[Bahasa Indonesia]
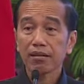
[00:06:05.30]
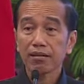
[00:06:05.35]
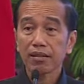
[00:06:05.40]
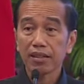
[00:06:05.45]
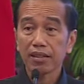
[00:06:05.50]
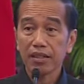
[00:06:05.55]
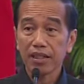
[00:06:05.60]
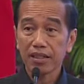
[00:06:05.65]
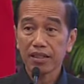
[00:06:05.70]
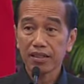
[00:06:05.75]

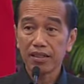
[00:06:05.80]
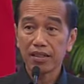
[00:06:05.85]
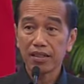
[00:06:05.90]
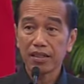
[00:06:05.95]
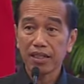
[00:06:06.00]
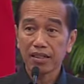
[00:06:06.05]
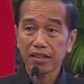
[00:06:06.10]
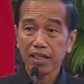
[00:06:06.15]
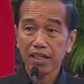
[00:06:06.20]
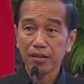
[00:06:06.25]
sinergi
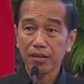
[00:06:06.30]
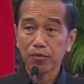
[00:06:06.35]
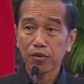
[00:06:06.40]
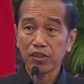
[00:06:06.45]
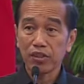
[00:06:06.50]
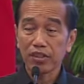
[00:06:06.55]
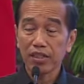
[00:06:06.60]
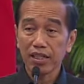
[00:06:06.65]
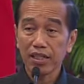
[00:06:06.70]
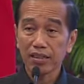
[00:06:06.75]
dan
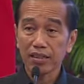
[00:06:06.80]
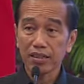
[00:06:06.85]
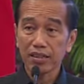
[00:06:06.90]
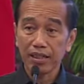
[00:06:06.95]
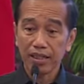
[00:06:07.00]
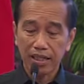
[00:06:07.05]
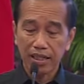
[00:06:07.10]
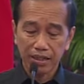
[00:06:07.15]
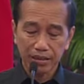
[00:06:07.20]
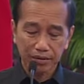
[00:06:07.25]
harmonisasi
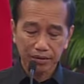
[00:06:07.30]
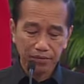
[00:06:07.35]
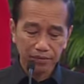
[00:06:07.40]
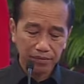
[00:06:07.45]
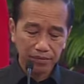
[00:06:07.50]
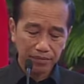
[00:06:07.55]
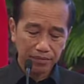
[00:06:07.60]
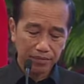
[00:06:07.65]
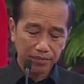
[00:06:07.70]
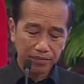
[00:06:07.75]
dengan
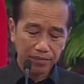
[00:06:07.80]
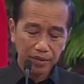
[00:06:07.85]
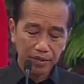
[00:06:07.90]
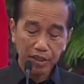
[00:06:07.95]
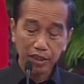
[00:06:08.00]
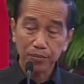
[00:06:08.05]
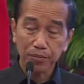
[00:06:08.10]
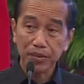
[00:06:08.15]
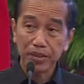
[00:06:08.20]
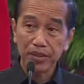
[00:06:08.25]

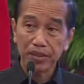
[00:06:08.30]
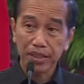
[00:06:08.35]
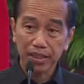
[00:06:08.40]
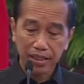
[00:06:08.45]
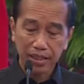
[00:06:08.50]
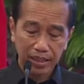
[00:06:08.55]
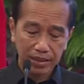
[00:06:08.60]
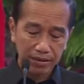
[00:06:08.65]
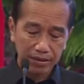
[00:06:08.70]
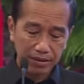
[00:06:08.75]

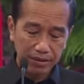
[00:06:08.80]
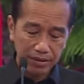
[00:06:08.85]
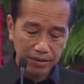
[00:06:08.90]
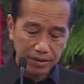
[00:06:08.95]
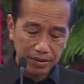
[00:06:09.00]
kebijakan